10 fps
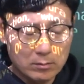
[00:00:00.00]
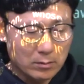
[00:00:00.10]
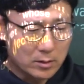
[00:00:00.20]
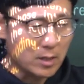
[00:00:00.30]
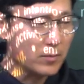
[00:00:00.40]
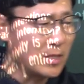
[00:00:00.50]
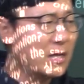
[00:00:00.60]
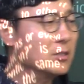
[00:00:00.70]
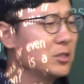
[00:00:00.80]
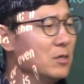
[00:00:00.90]
그 다음에
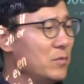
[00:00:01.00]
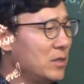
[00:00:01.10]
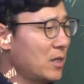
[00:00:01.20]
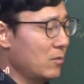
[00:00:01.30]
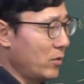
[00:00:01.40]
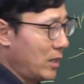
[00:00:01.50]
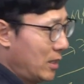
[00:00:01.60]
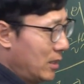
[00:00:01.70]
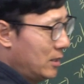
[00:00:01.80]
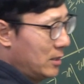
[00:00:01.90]
나는 신을 믿는다는 뭐야?
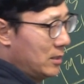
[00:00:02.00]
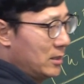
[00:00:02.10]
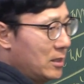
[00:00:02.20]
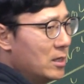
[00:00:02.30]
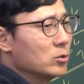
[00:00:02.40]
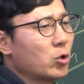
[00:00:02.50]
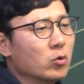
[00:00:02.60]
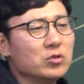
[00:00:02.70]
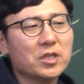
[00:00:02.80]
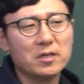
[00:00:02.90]

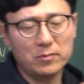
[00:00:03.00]
존재를,